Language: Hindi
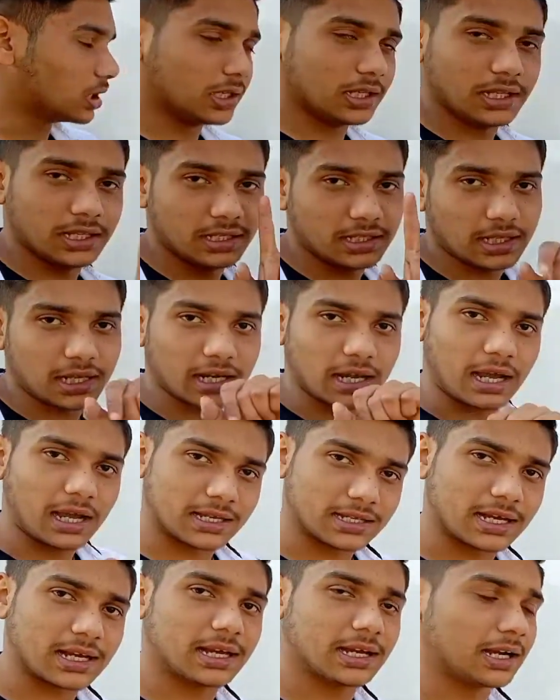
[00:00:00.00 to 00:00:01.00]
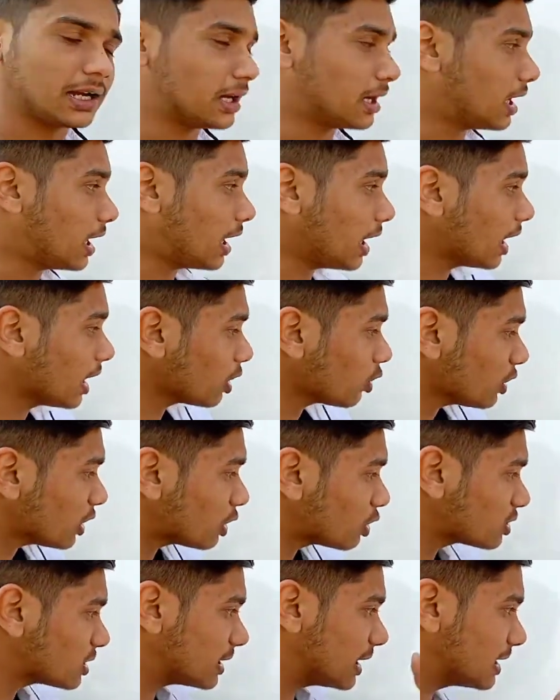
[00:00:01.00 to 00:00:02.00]
लीनियर कहा जाएगा अगर कोई
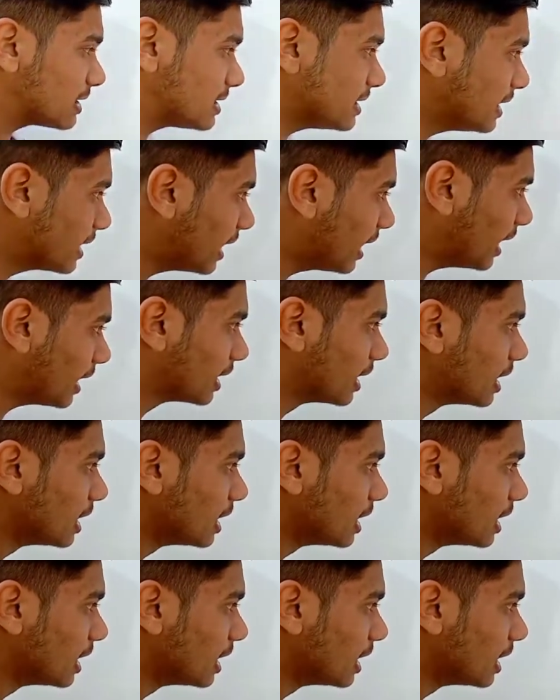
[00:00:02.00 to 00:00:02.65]
क्वेश्चन ऐसी है